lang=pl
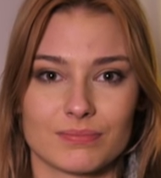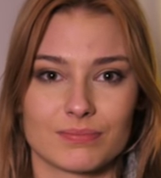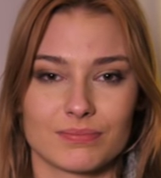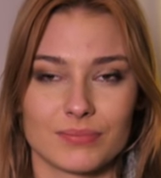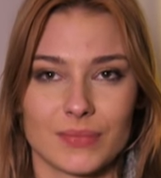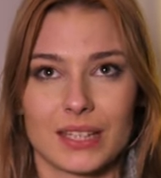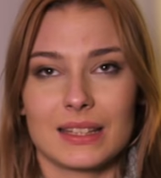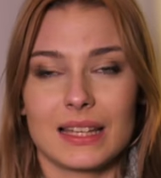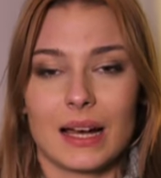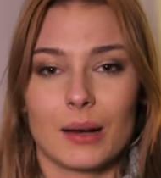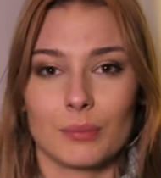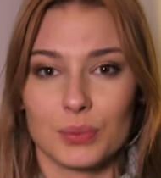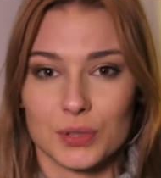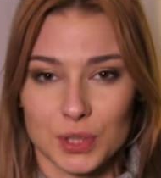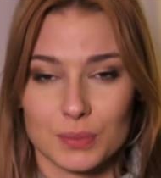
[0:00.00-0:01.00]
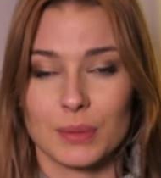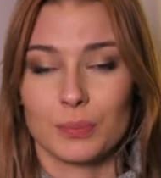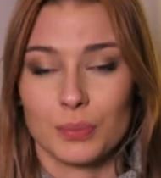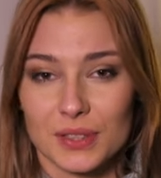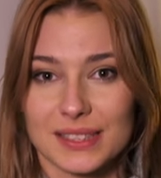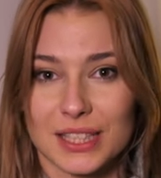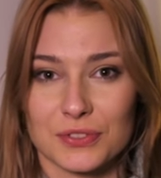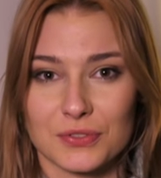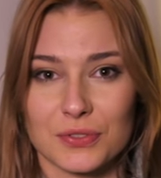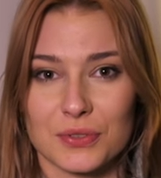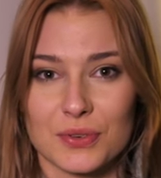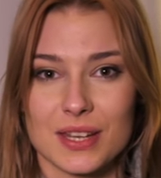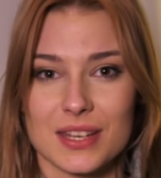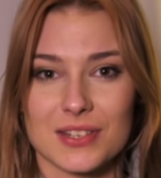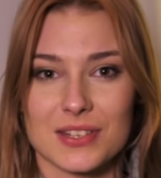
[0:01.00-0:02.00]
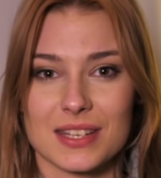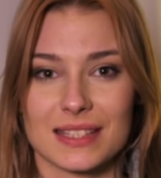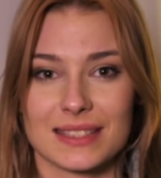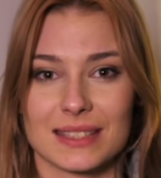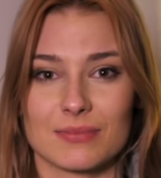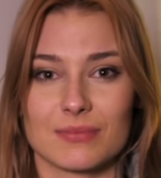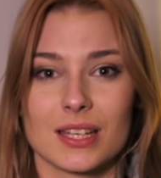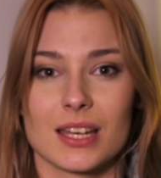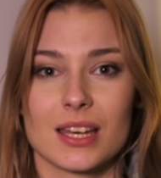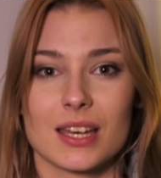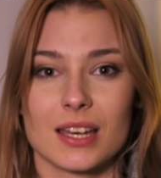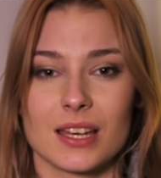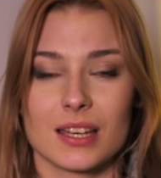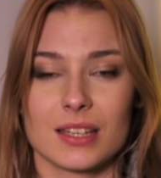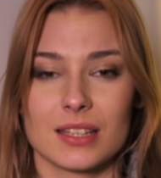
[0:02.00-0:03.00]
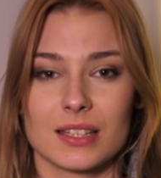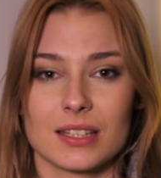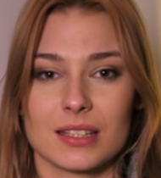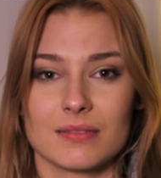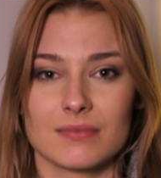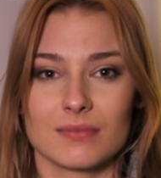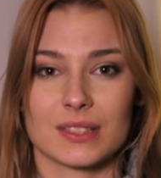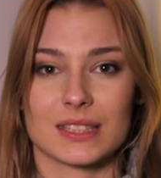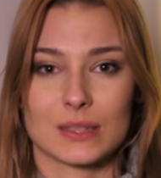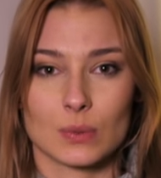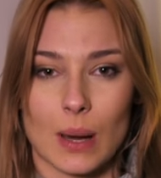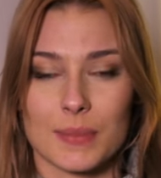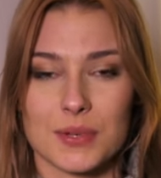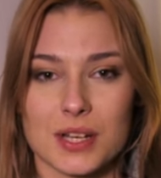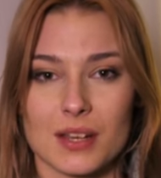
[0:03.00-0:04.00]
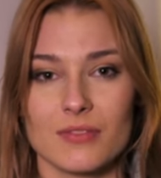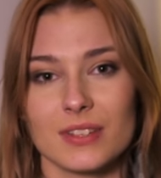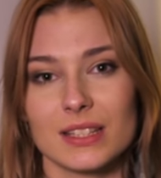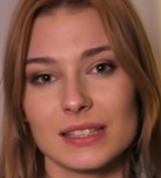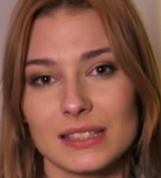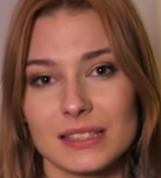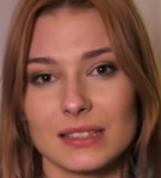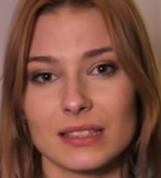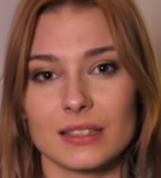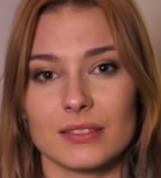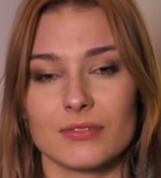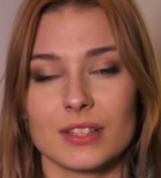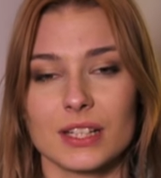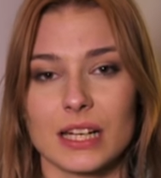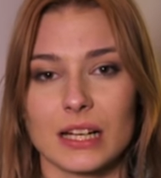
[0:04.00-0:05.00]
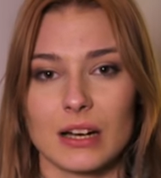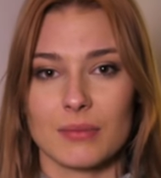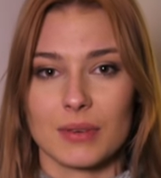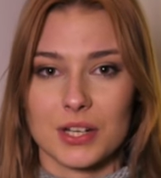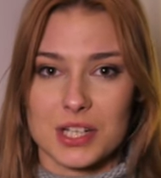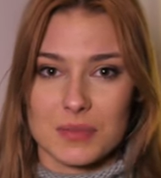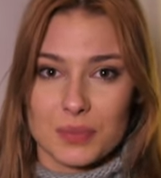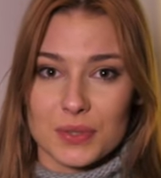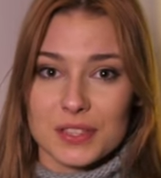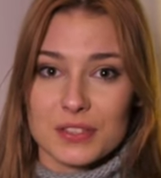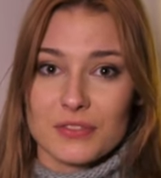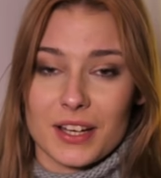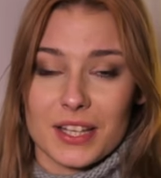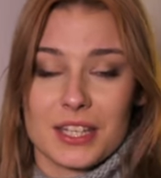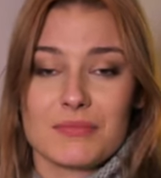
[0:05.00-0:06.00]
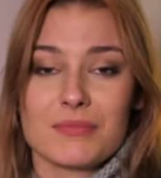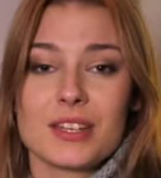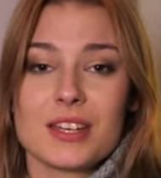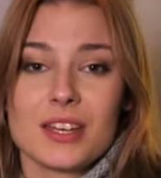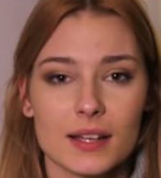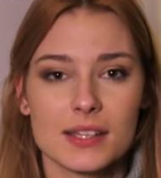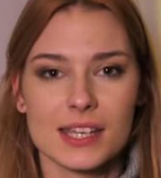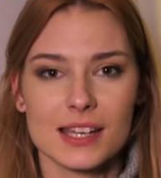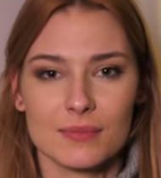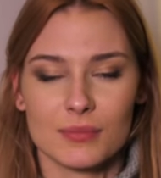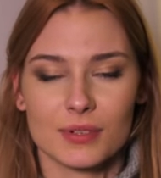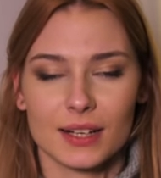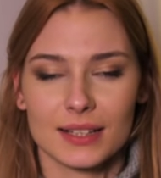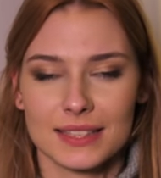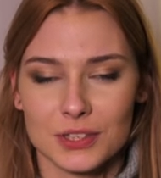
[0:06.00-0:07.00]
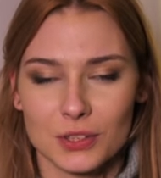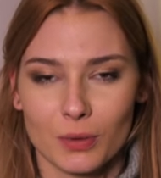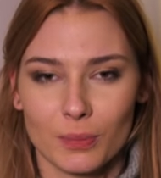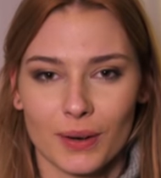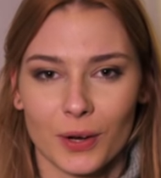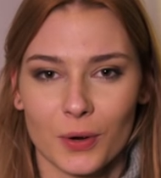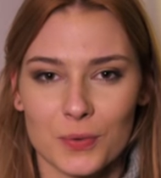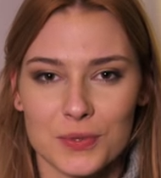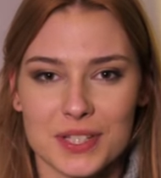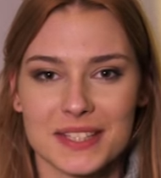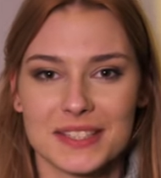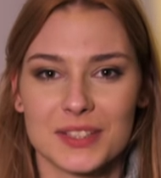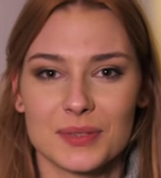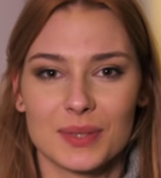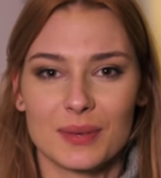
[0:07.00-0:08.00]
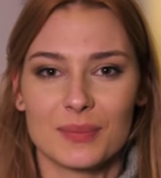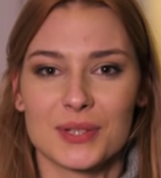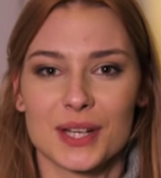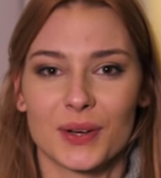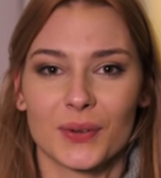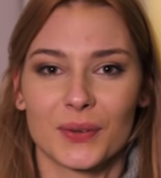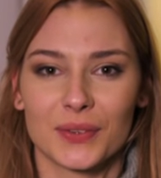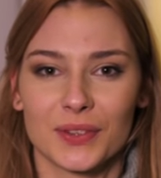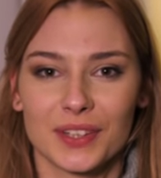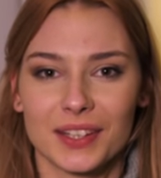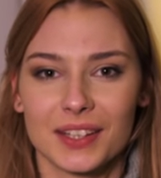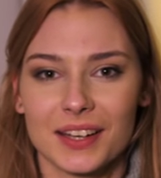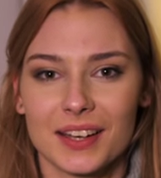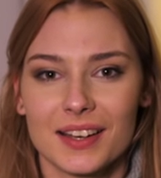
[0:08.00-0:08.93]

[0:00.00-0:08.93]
nie dałam po sobie poznać w ogóle, że jestem e, słabsza, więc wygrałam raczej pozowaniem. Chciałam pokazać chłopakom, że jestem lepsza od nich